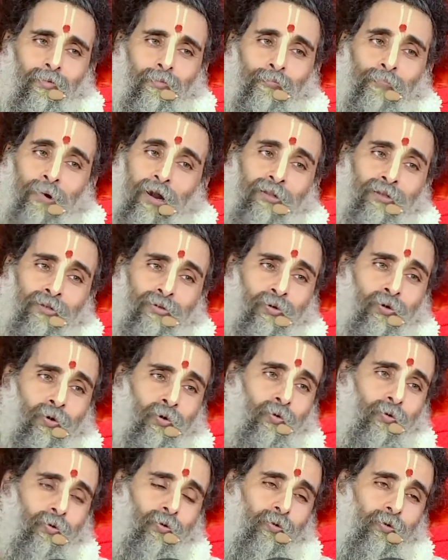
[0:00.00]
परंतु
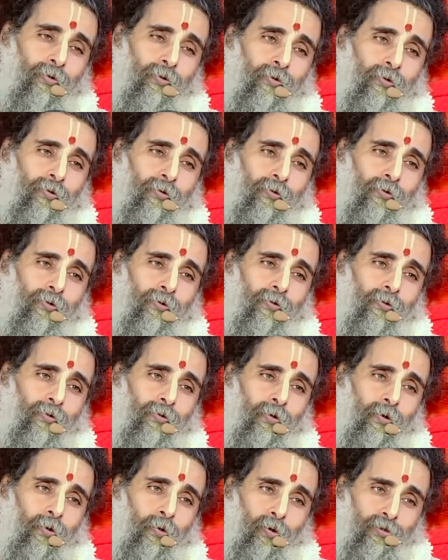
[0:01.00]

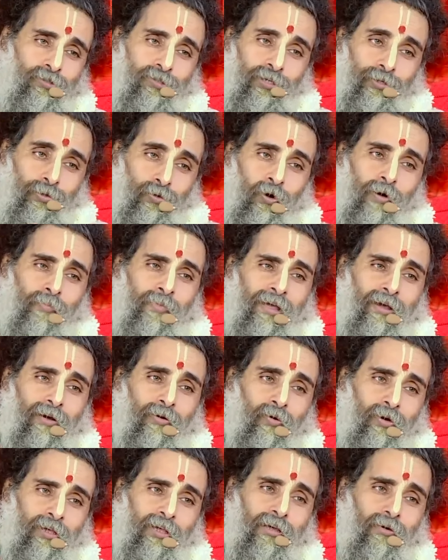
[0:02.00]
उस युग में
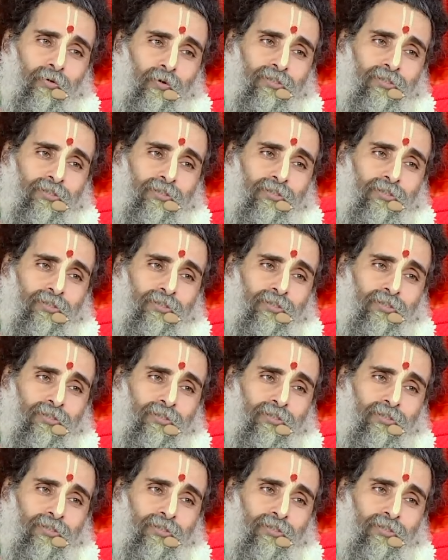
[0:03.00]
हुई